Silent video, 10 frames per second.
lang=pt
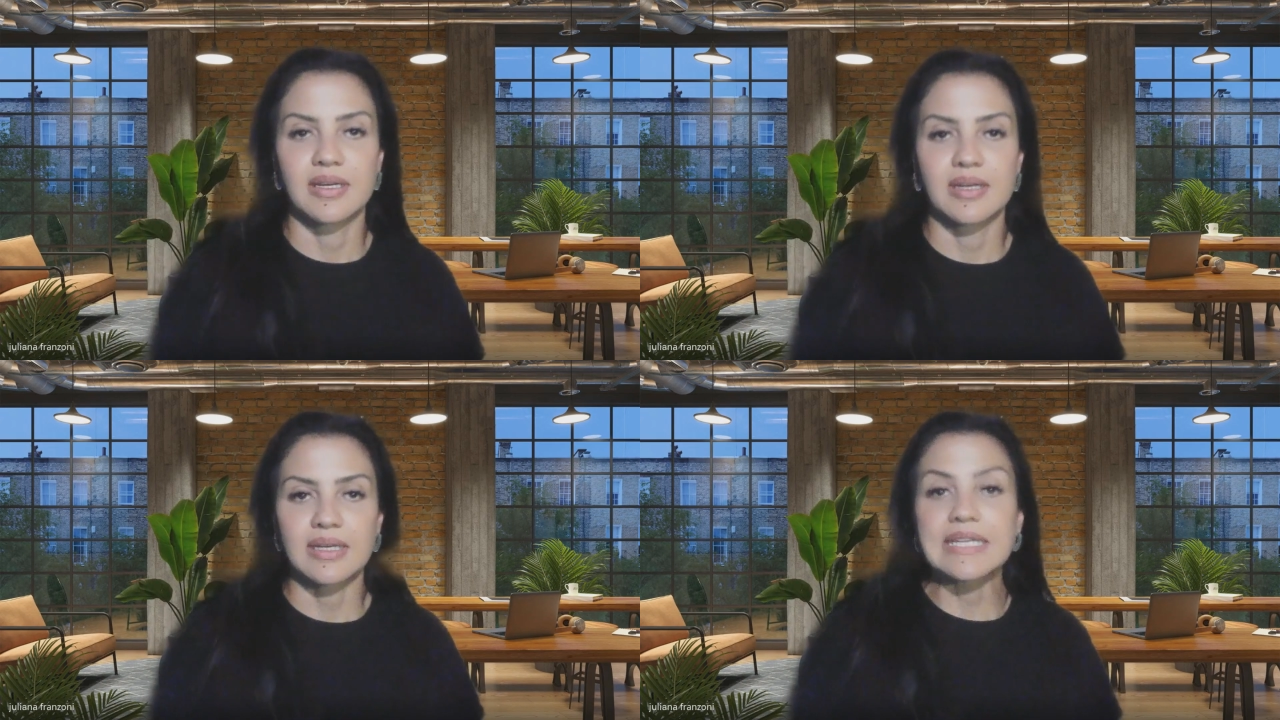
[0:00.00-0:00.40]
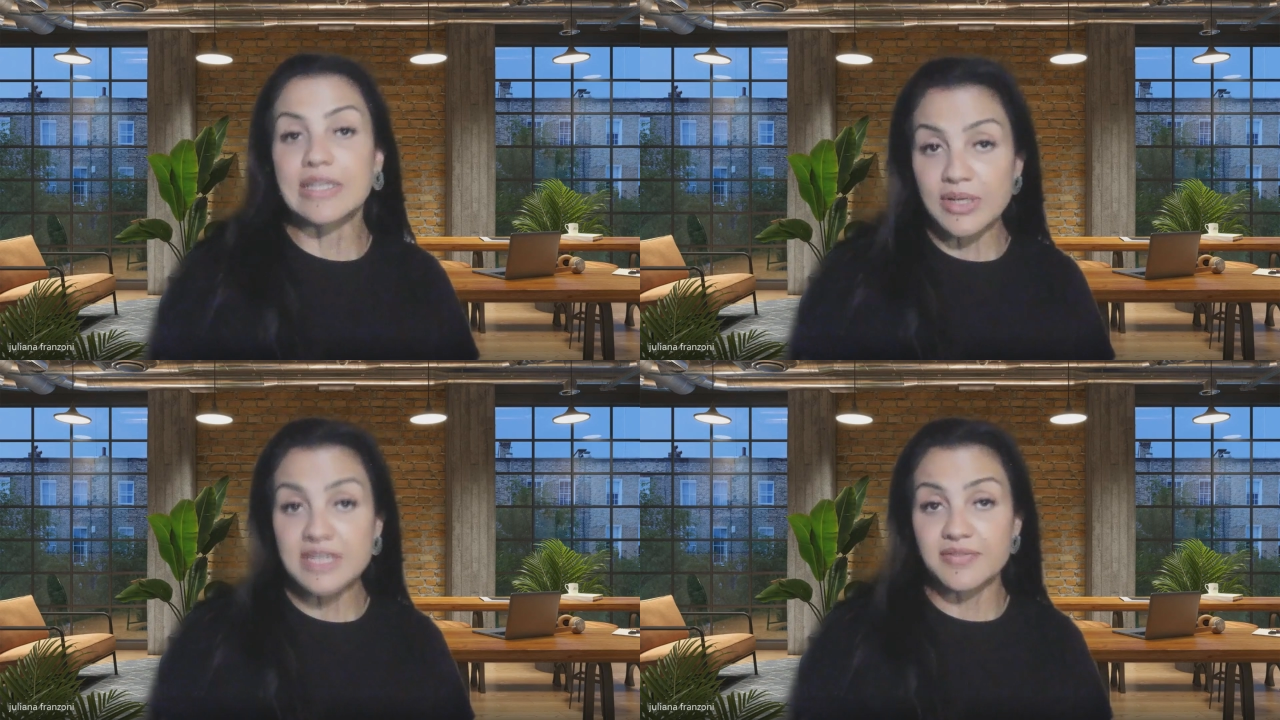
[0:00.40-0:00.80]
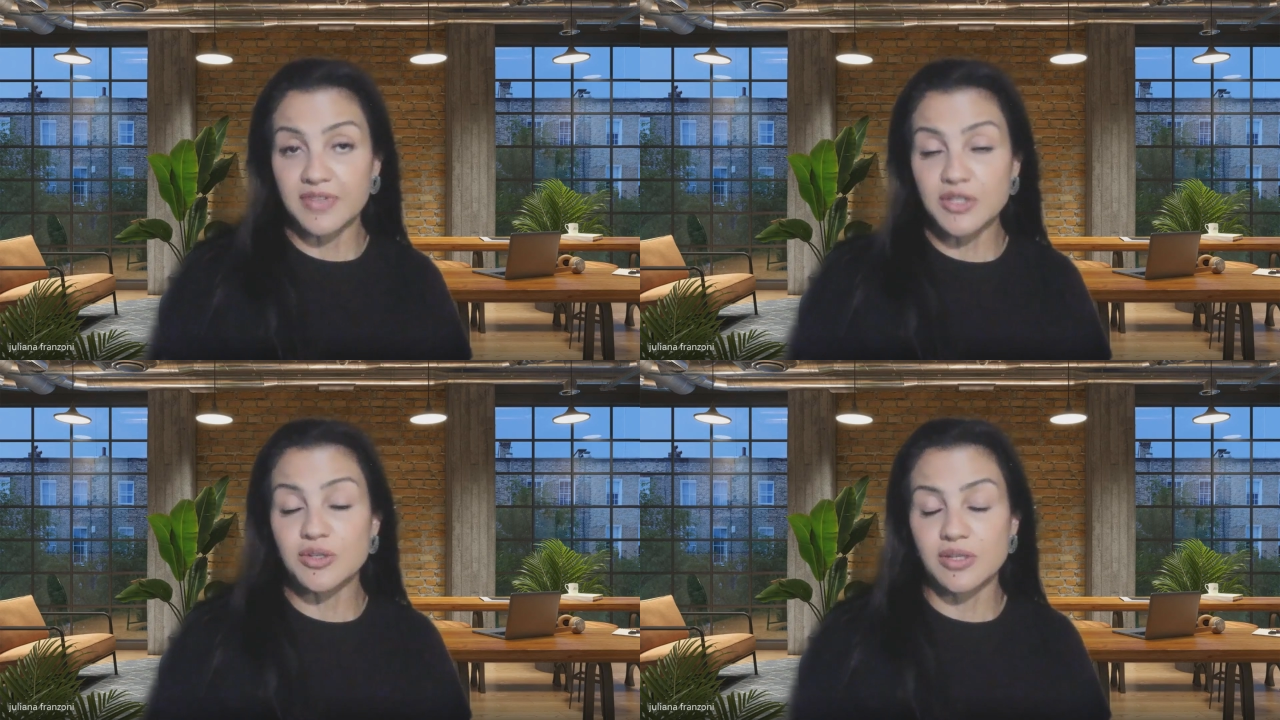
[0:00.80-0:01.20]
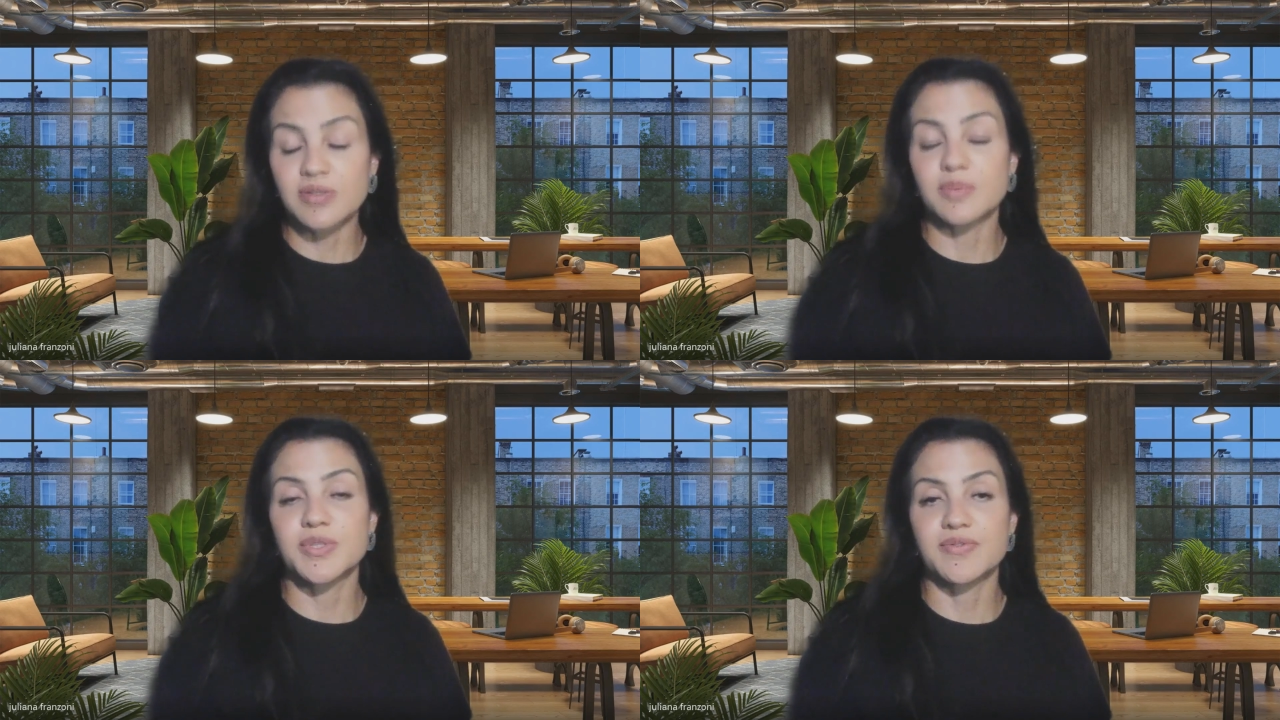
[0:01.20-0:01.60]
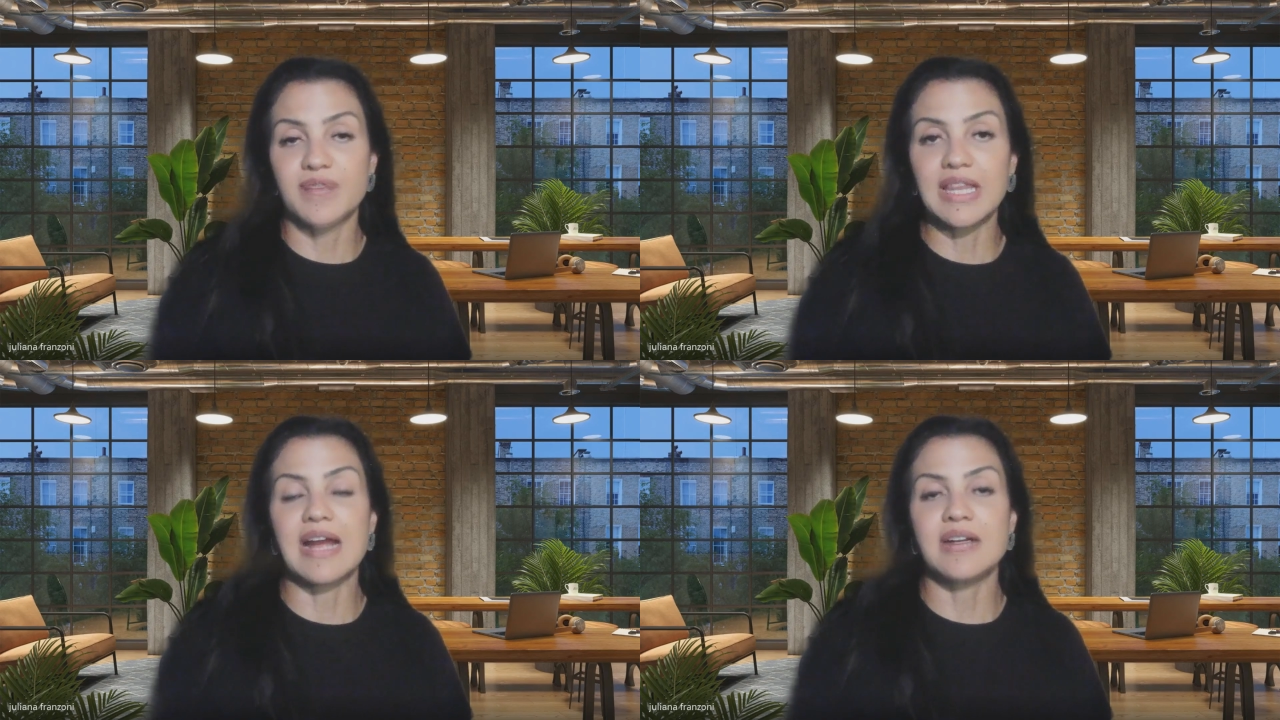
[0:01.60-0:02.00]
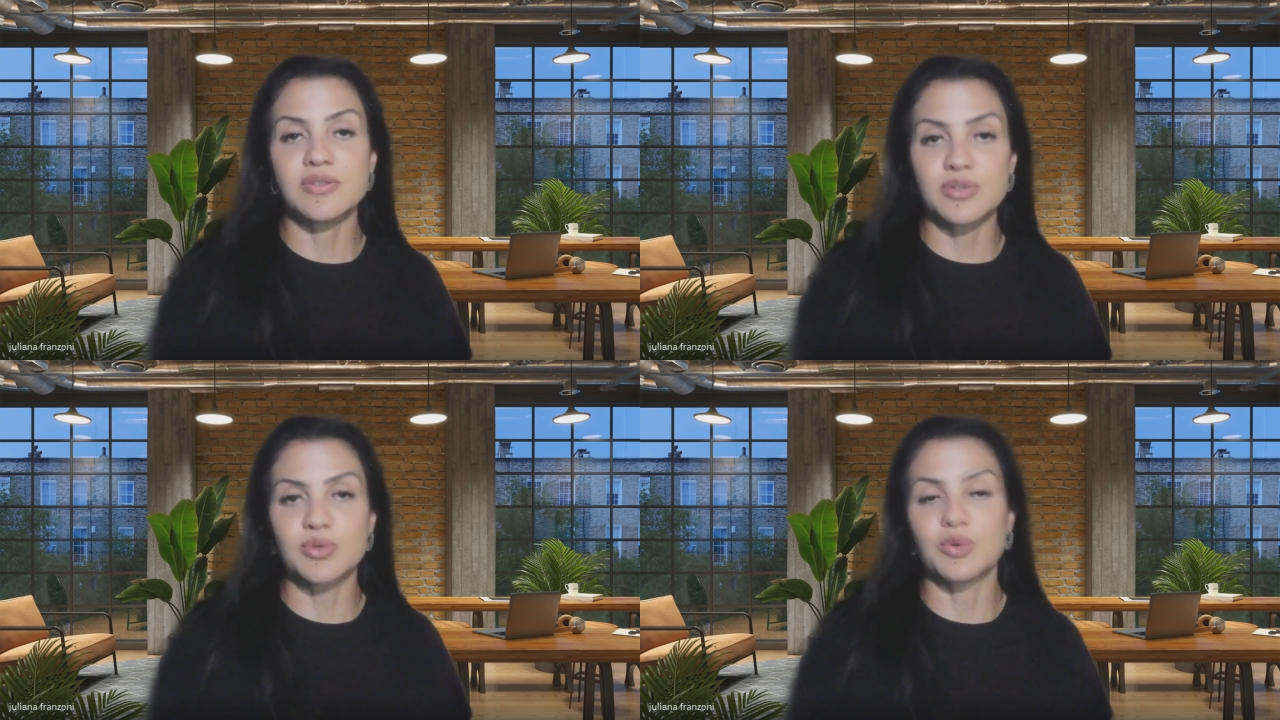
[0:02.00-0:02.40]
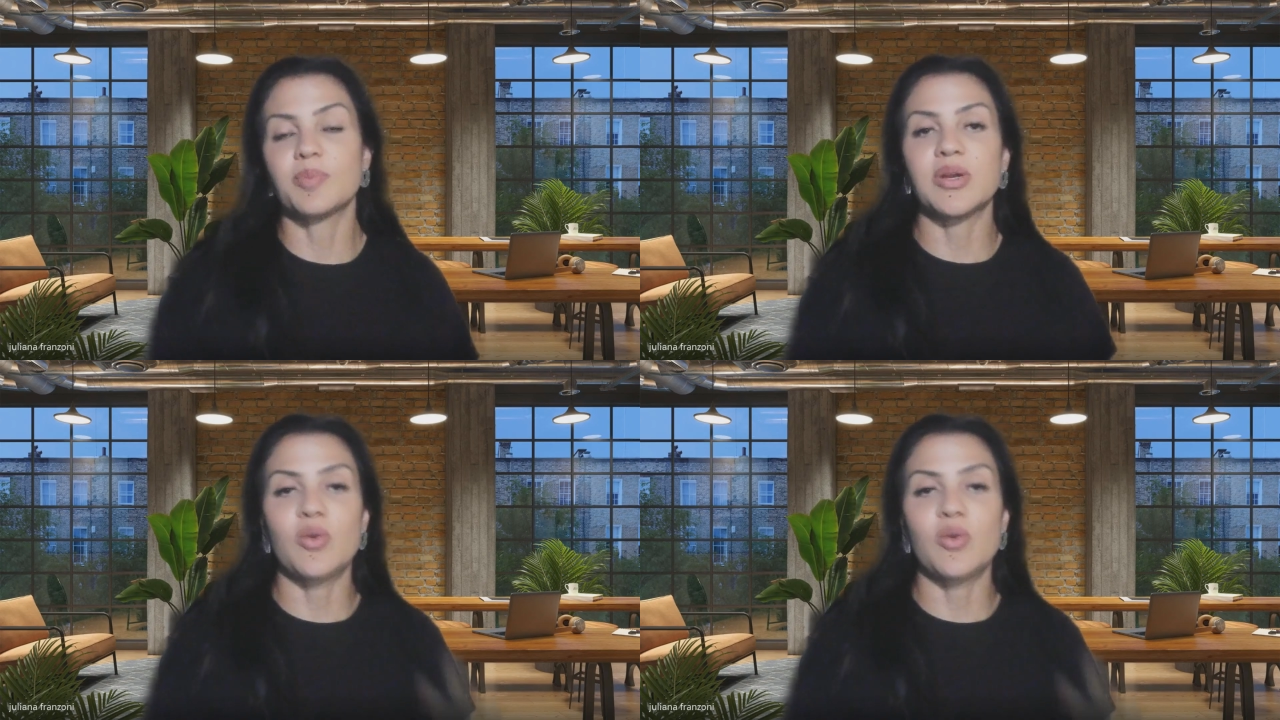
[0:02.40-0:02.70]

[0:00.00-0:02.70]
Então, nesse vídeo, nós vamos falar sobre